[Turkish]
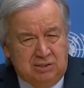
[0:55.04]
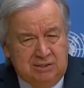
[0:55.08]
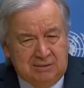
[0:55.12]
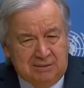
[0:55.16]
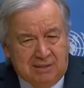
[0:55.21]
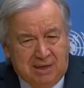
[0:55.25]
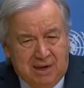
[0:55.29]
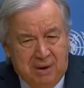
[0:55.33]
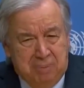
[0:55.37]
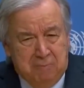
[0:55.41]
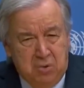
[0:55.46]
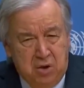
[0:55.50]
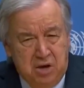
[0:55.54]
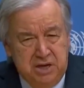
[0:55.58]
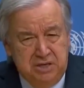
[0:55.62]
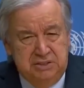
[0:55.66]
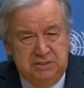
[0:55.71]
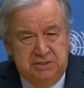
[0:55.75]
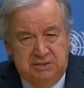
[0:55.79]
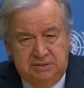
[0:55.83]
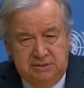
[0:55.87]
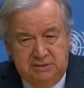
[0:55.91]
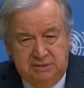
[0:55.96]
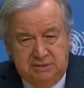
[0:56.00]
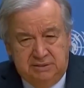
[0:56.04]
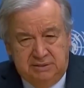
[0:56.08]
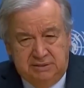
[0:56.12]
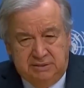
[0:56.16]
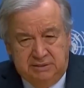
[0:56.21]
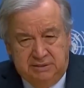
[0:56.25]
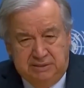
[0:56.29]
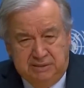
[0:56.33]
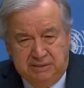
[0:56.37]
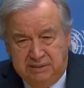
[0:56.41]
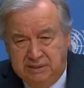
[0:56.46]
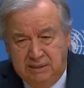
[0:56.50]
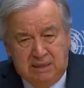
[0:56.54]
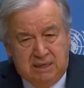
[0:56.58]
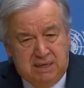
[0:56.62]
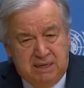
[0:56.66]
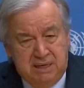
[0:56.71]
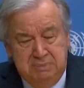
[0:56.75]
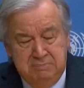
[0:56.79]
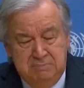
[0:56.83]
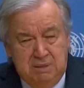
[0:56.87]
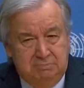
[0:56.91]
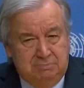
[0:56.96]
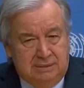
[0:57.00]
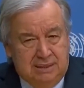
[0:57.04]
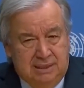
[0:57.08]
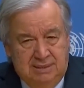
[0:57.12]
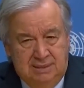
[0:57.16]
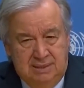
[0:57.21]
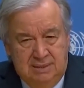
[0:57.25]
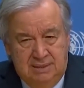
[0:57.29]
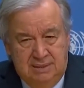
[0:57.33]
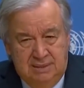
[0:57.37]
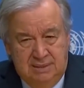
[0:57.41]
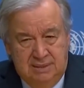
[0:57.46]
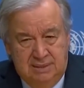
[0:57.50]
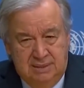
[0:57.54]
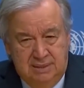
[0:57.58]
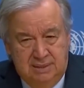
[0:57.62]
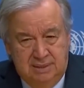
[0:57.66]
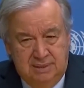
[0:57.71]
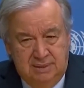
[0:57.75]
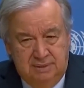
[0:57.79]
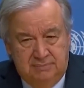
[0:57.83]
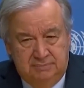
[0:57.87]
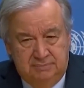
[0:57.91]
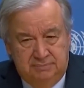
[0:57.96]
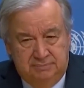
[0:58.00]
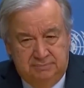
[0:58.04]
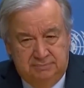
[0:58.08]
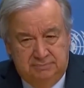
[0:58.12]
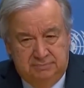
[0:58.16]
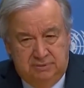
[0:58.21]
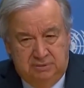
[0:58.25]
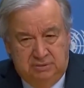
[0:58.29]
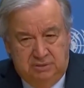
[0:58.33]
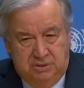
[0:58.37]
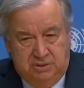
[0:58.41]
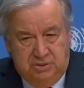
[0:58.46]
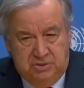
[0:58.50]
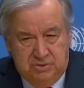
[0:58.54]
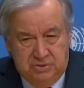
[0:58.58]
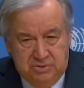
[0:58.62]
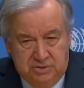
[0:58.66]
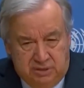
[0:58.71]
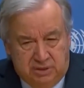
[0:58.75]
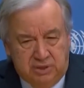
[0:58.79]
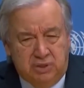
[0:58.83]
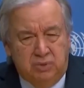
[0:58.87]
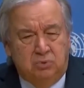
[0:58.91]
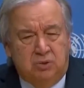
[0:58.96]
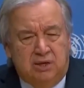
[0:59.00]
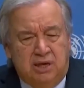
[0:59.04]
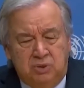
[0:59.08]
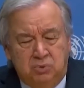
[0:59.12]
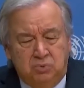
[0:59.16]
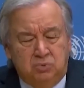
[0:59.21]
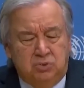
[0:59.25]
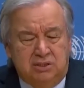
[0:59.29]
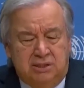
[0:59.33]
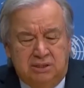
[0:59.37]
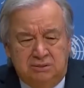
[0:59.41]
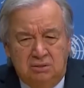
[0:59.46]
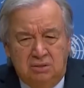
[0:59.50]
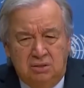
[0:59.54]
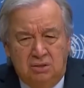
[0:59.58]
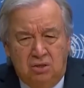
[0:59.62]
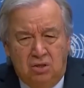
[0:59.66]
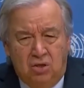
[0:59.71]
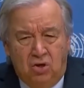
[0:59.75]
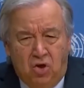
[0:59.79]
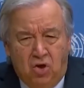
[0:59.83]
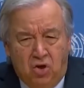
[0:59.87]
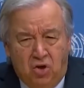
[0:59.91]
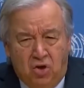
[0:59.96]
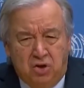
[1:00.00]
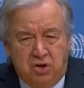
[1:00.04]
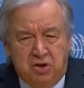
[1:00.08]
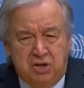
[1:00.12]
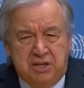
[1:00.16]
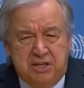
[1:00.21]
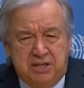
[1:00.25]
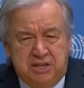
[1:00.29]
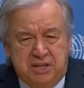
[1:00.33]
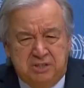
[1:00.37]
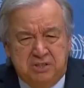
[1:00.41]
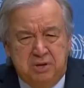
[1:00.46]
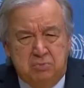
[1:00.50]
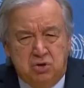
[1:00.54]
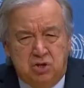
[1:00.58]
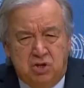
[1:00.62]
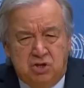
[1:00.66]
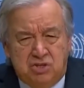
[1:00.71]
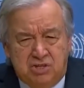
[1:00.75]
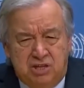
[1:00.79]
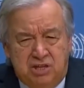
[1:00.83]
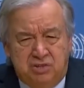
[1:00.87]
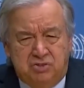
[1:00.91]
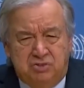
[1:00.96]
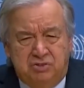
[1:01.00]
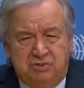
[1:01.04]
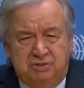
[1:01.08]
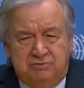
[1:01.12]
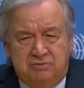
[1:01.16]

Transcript: bir çatışmaya dönüşmesinden endişe duyuyoruz. İlgili tüm tarafları sağduyulu ve